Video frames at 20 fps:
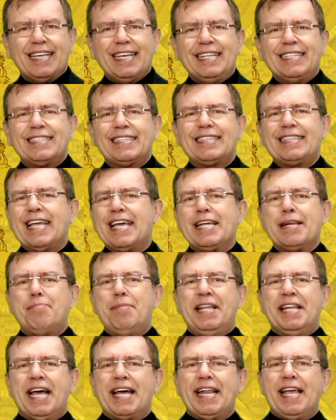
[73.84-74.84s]
e
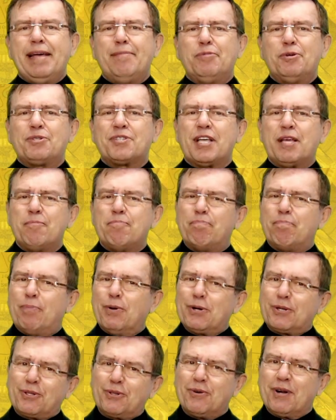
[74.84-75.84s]
terminaremos em
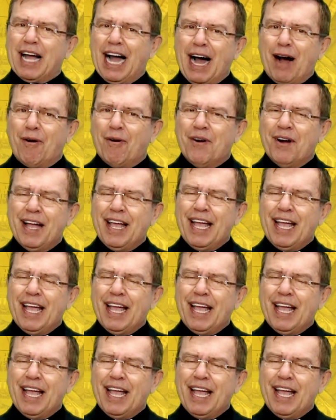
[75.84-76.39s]
Portugal,